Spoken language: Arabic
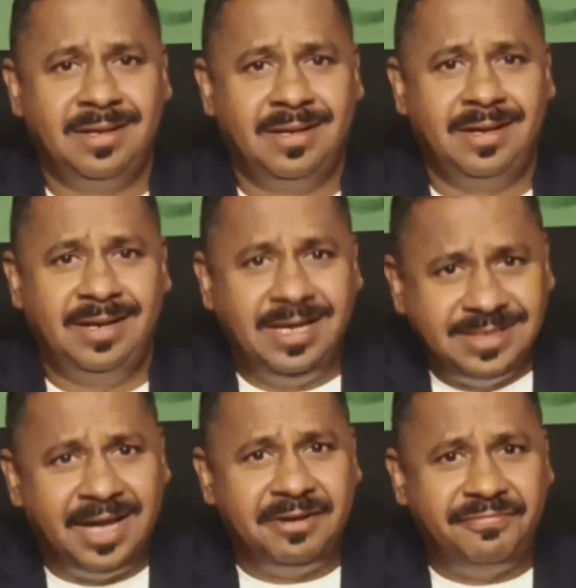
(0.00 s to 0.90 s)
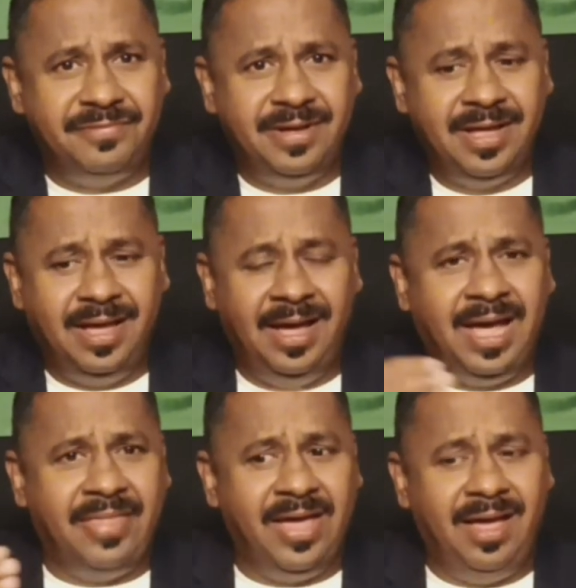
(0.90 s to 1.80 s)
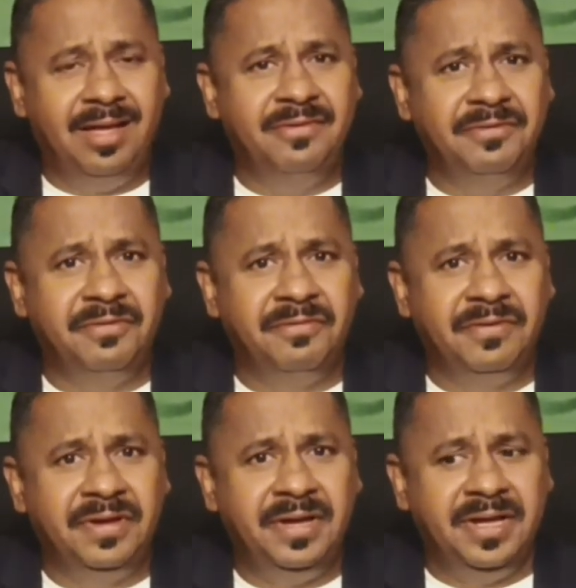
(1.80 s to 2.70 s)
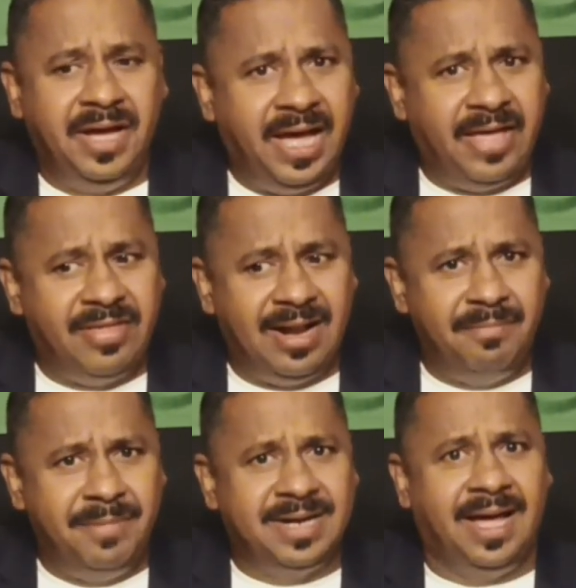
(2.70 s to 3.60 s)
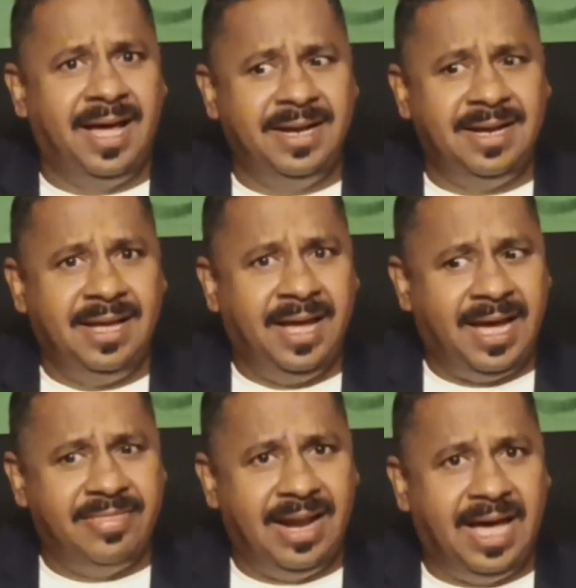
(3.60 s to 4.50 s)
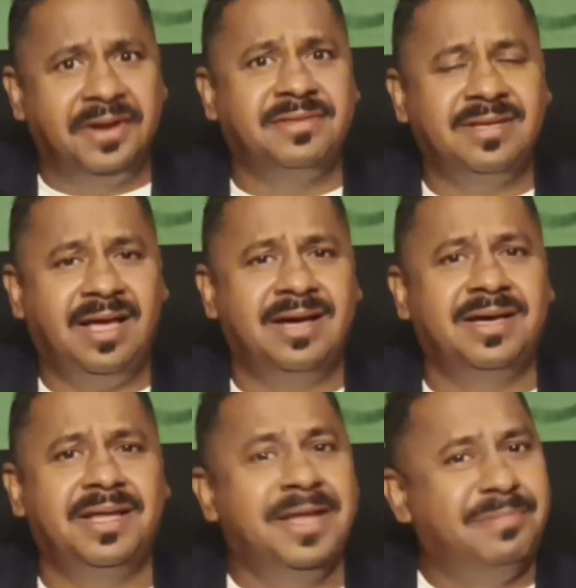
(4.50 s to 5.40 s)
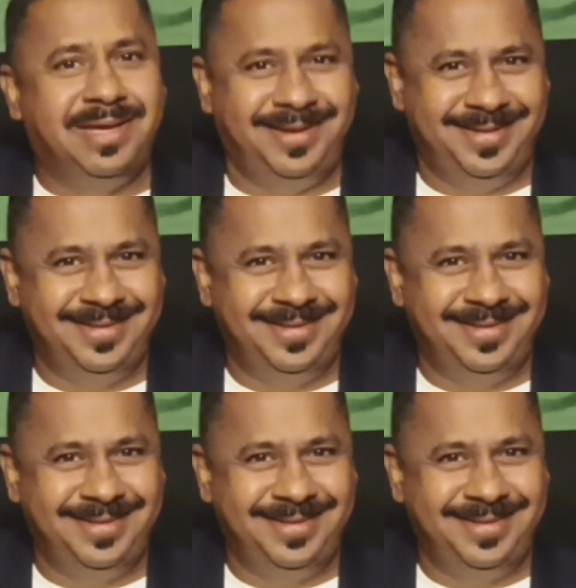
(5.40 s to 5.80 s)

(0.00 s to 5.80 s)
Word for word: ليش أعرف هذا هذا المكان هذا الأرض حق نبي